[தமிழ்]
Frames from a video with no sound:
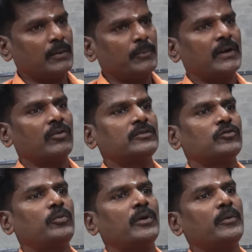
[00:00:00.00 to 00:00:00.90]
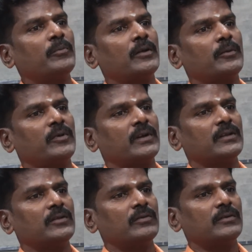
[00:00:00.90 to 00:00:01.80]
நாலு பேர் நடுவில் கூப்பிடும் அப்படிமா போல
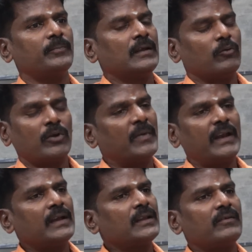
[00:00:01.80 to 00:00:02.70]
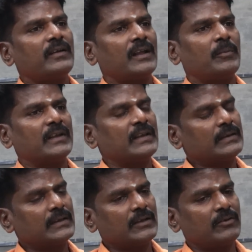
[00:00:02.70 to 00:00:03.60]
இருக்குது இவர் ஒரு மரியாதை வேணாமா
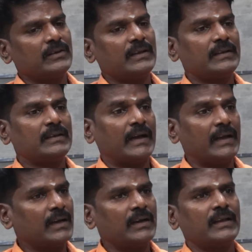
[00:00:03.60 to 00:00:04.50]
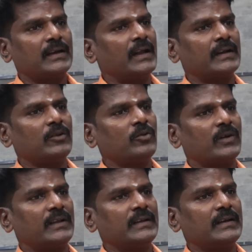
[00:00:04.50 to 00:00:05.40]
தேசத்தை வந்து தாயான்னு நினைக்கிற நாட்டில் வந்து
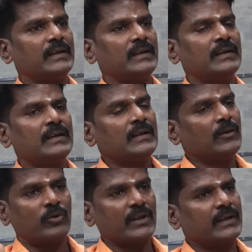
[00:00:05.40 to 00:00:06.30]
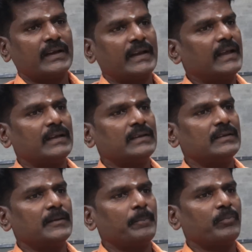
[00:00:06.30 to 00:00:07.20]
உட்காந்துக்கிட்டு உனக்கு அது கிடையாது
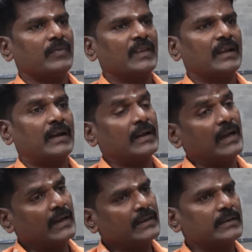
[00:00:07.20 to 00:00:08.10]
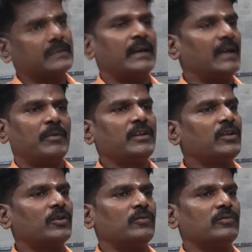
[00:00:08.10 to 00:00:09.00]
ஆனால் நாங்கள் தேச தாயாக
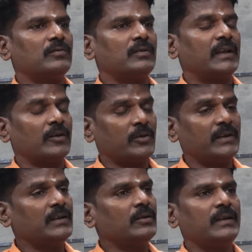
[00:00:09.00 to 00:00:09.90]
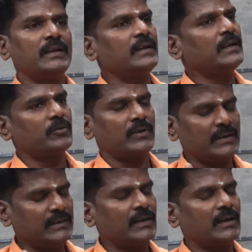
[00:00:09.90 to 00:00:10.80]
மதிக்கிறோம் நீங்கள் ஏற்கனவே சொல்லி இந்தி நீங்கள் நீங்கள் சொன்னால்
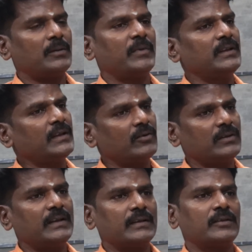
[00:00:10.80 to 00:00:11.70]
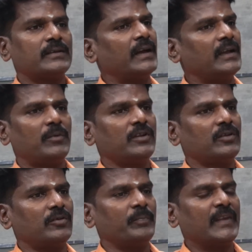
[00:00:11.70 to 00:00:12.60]
அது இந்துக்களை தான் இந்தியர்கள் வந்து தேச தாயாக
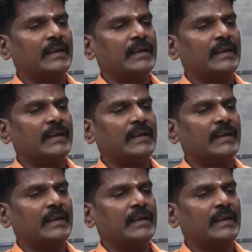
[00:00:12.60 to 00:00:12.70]
மதிக்கிறோம்